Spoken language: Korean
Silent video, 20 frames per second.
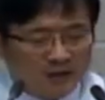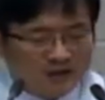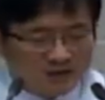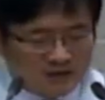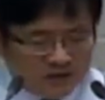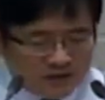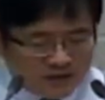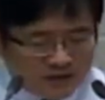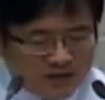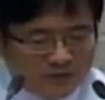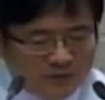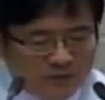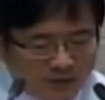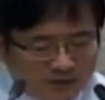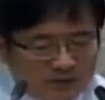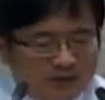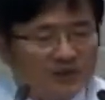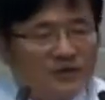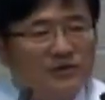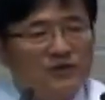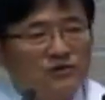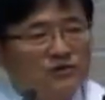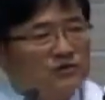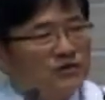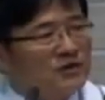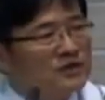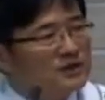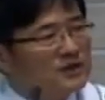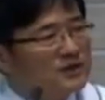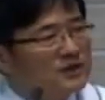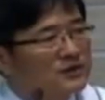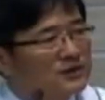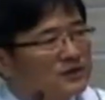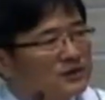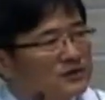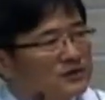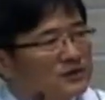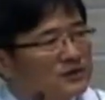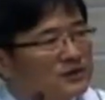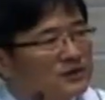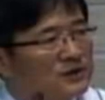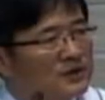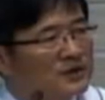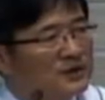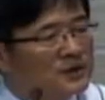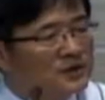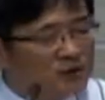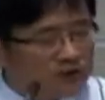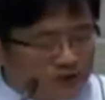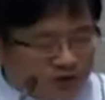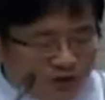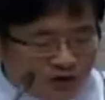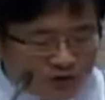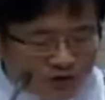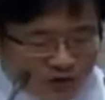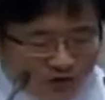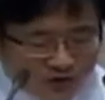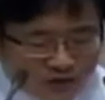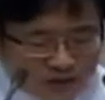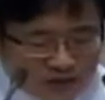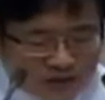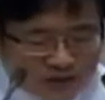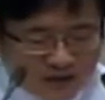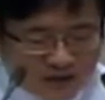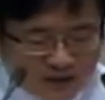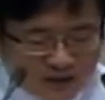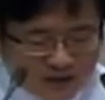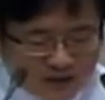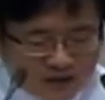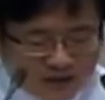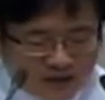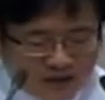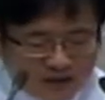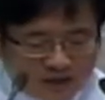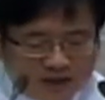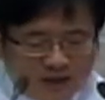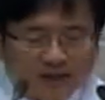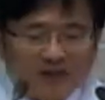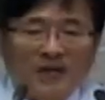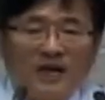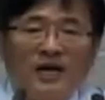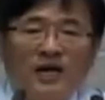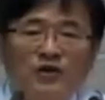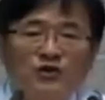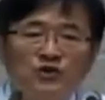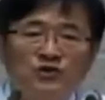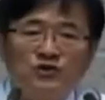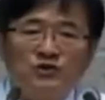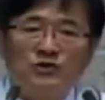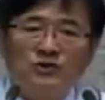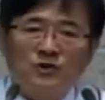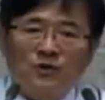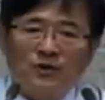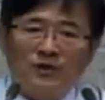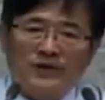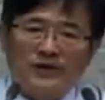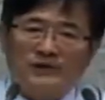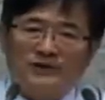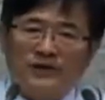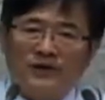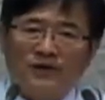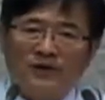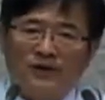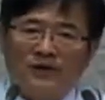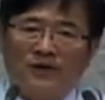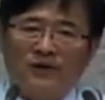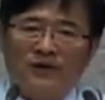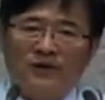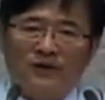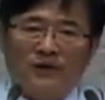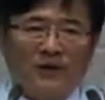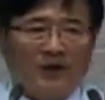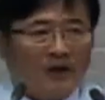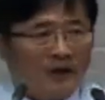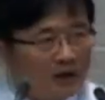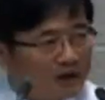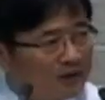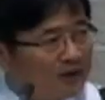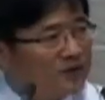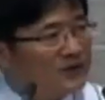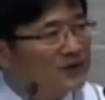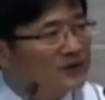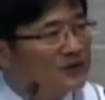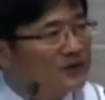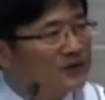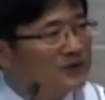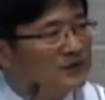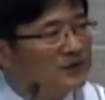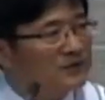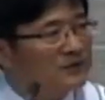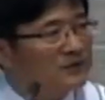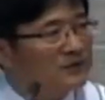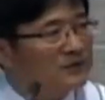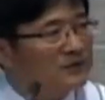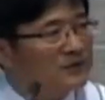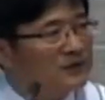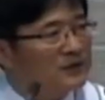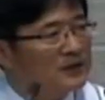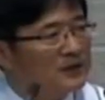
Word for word: 자신의 편이 되어 주신다는 것을 성경을 읽다가 다윗을 통해서 알게 되었다는 것입니다.